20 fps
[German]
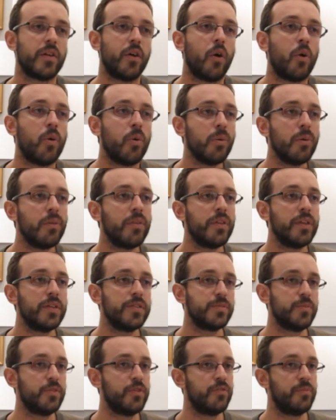all these
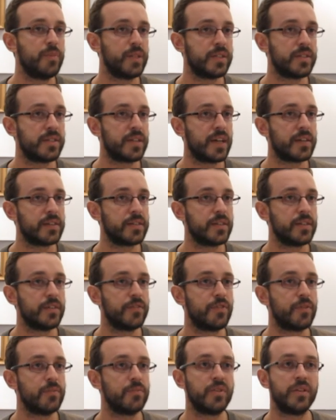movements, starting
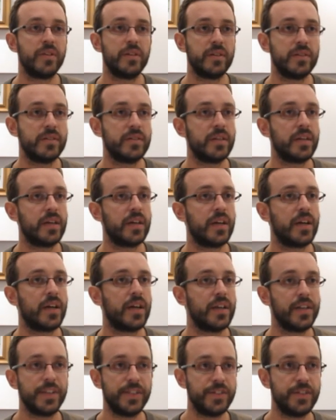from Tunisia,
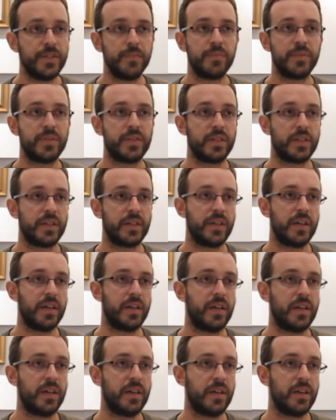Egypt,
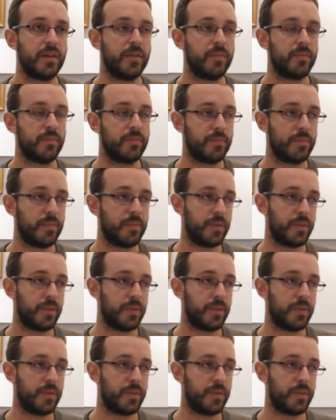um,